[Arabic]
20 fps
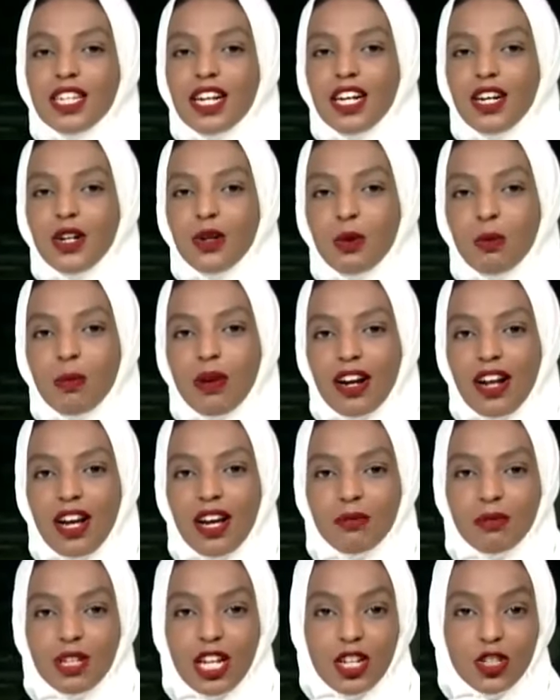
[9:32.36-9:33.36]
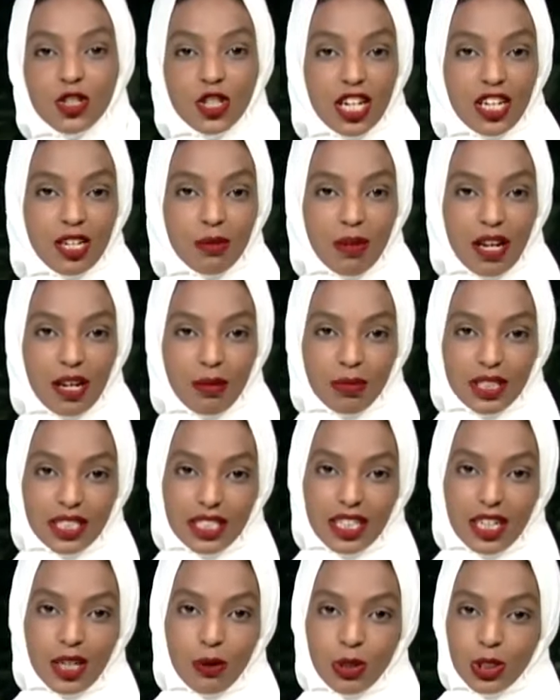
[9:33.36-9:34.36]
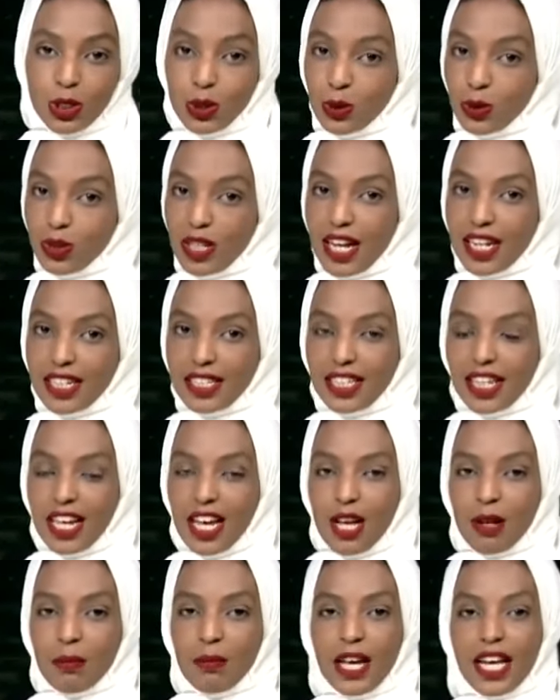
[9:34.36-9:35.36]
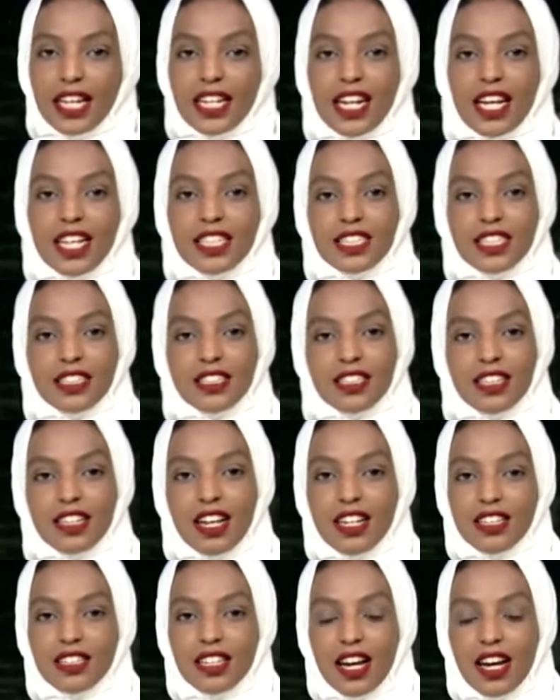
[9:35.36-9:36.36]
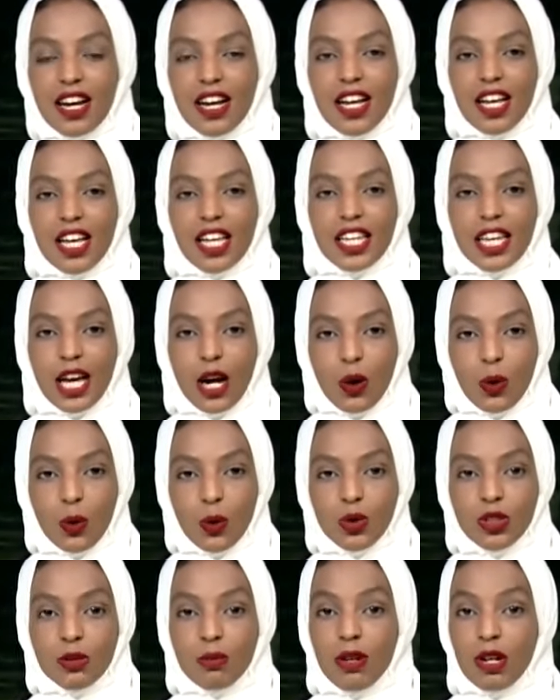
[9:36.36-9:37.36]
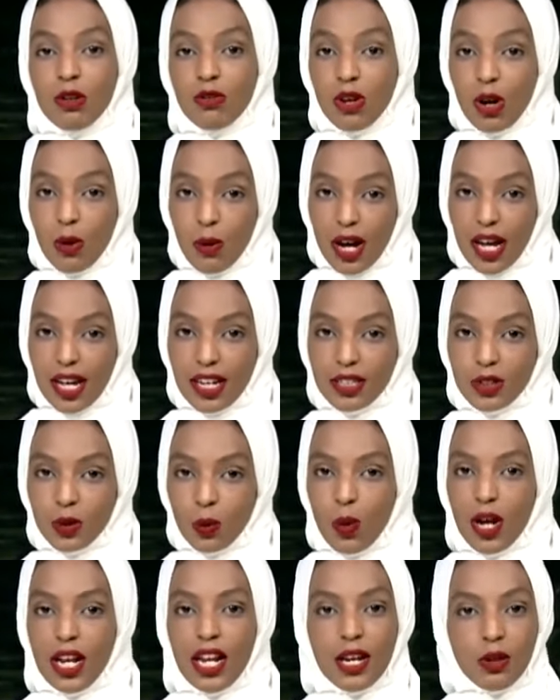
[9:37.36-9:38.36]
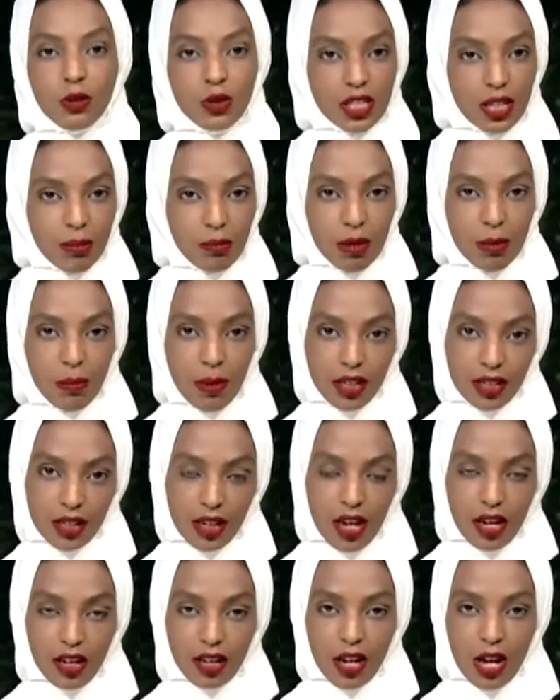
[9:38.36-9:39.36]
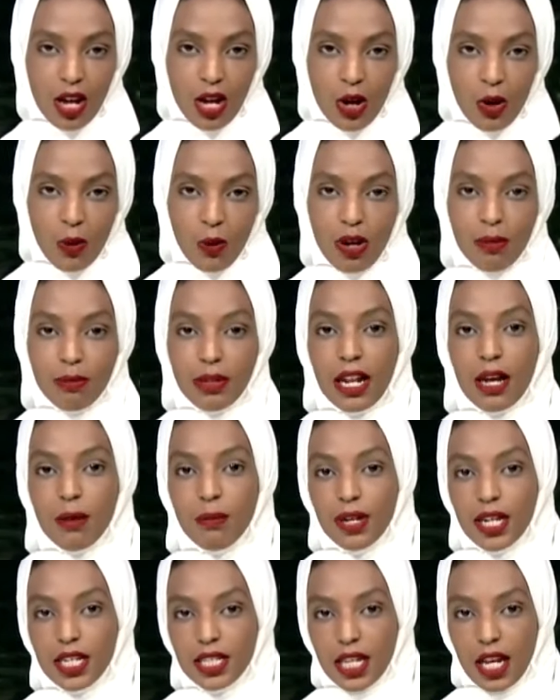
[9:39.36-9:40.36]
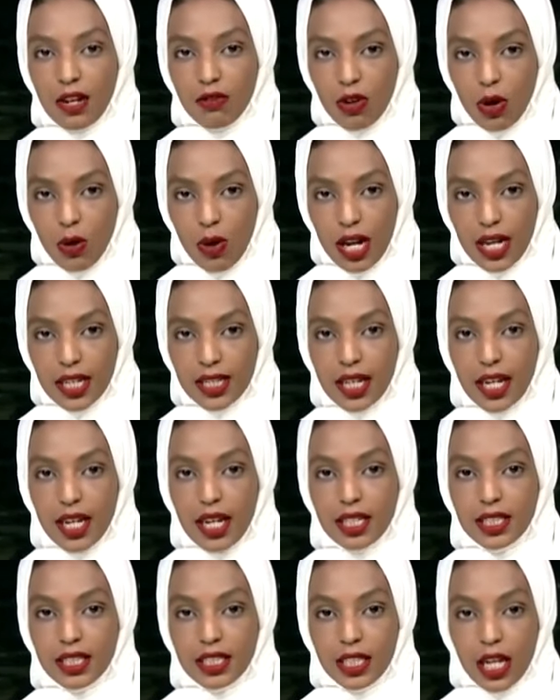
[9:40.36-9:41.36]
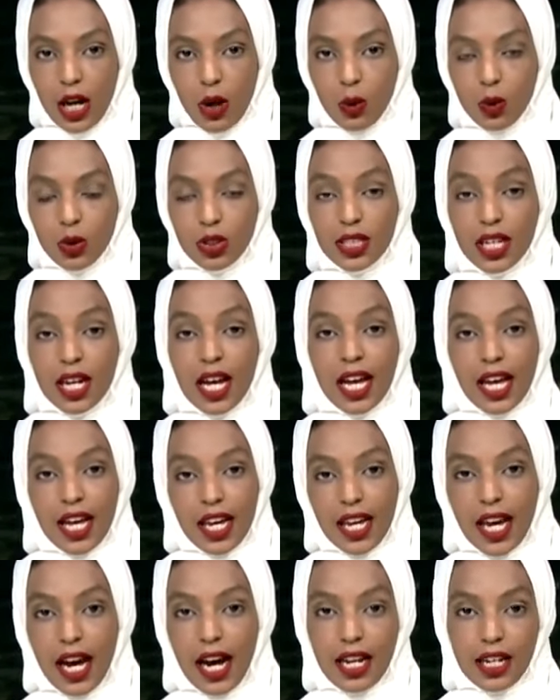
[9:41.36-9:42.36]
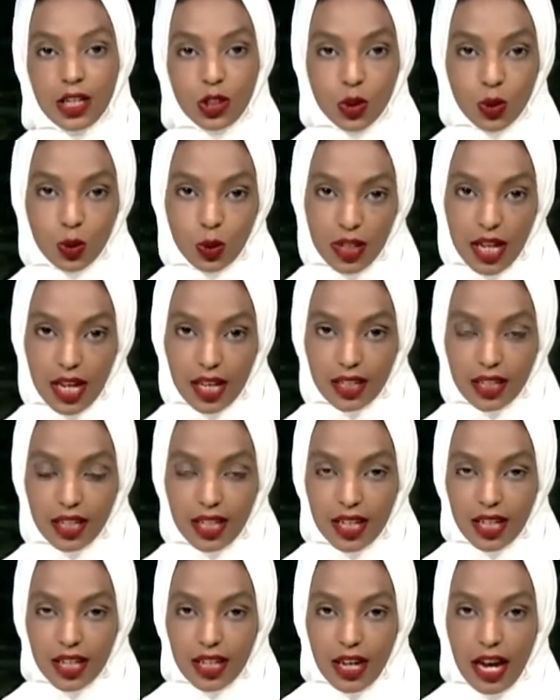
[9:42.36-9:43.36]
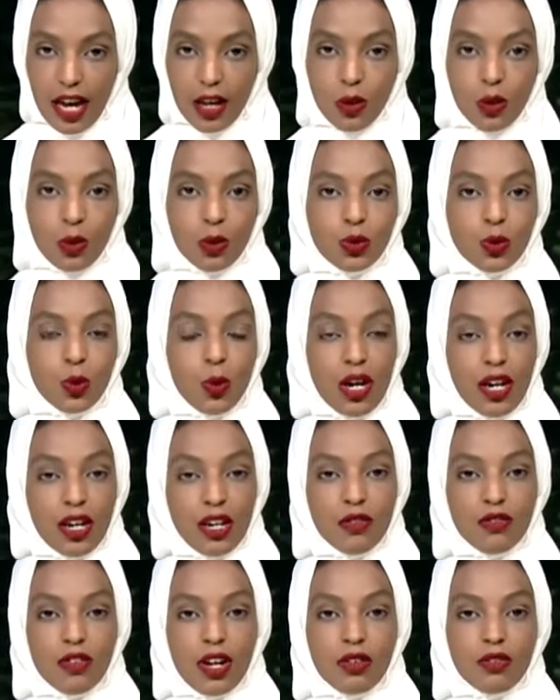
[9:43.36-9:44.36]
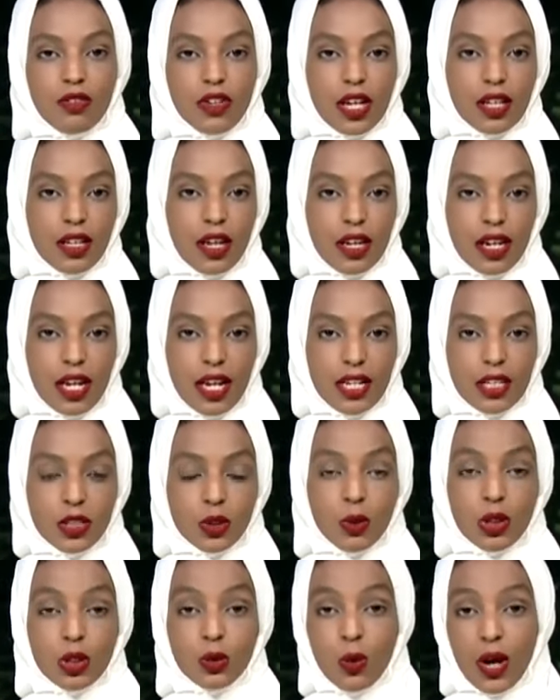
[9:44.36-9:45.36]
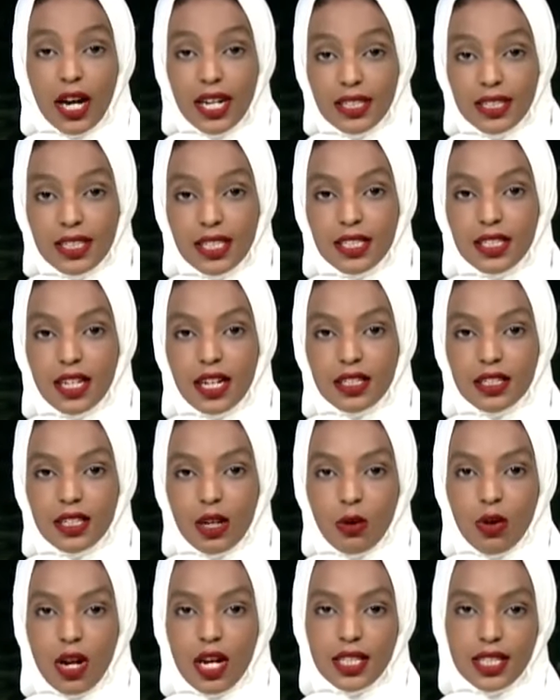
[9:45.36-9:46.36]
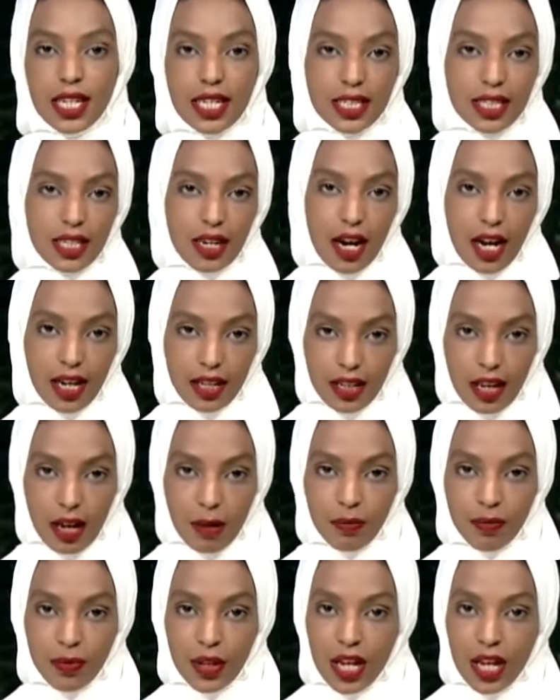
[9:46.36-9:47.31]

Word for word: خبراء من الجانب المصري والسوداني بأن سد النهضة يعود بالفوائد ولا يسبب أضرار ومن أبرز الفوائد التي تعود هي على السودان حيث توقف الفيضانات وتعدد الدورات الزراعية